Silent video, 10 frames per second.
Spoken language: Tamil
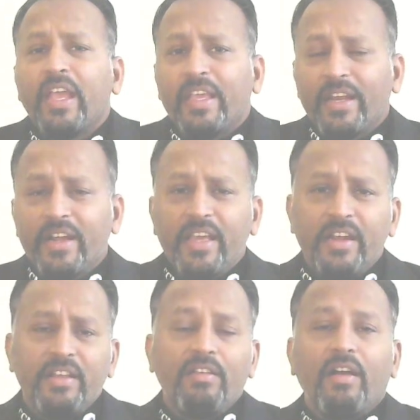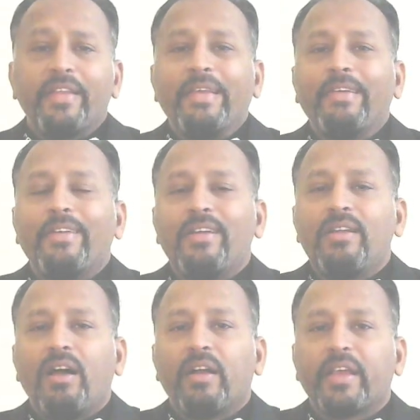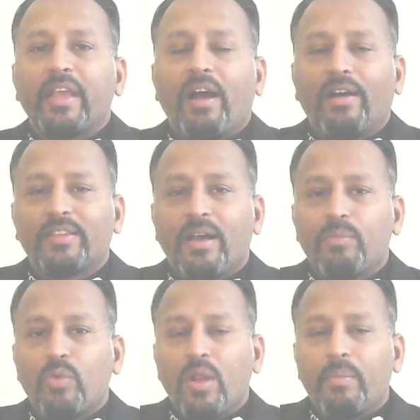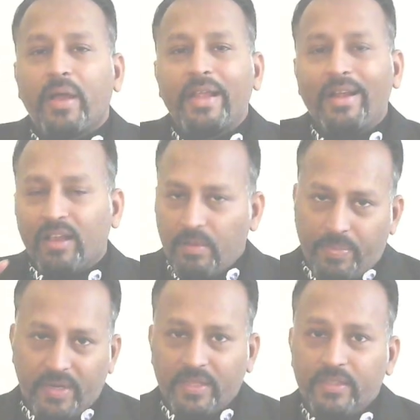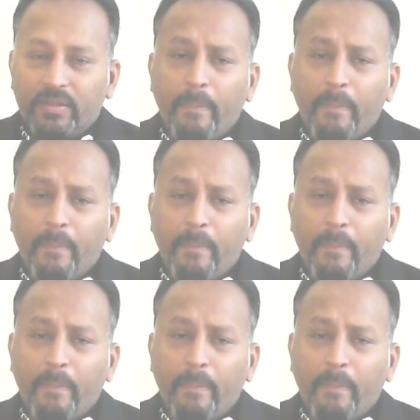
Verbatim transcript: இரண்டு இரண்டு காரியங்கள் அங்கே ஆதாம் மூலமாய் இழக்கப்பட்டது